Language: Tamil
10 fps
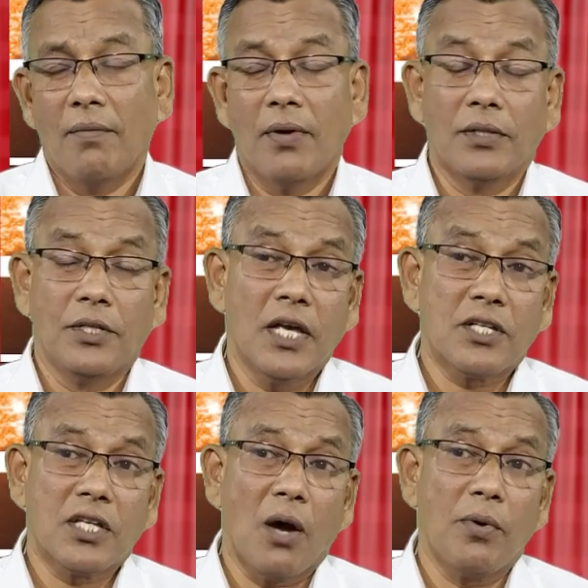அவன் அந்த
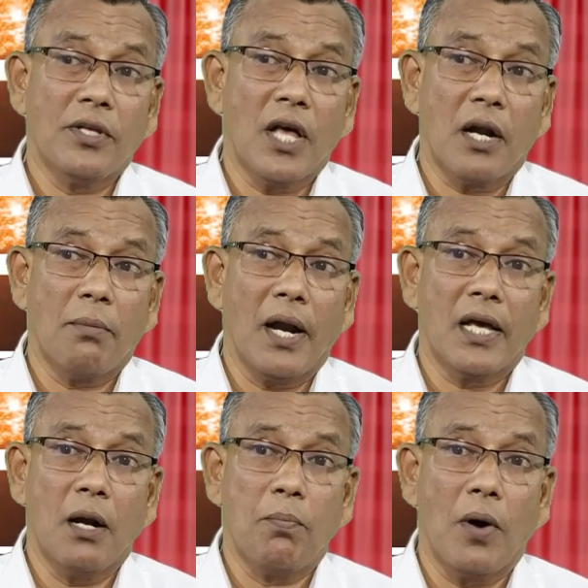ஏசாவுடையதான
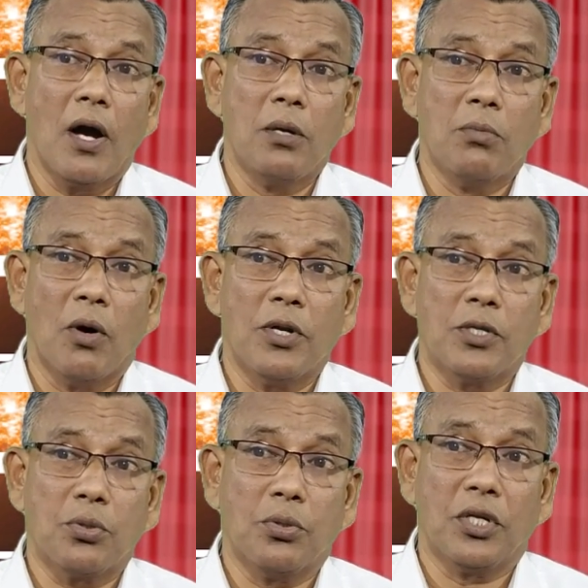மலைகள் பாலும்
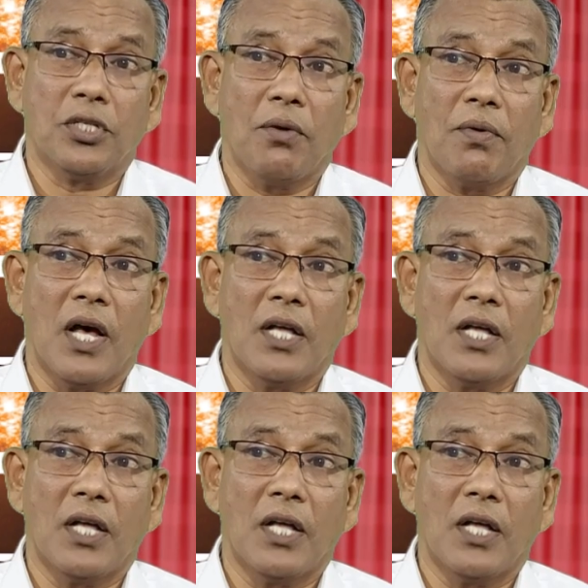அவனுடைய சுதந்திரத்தை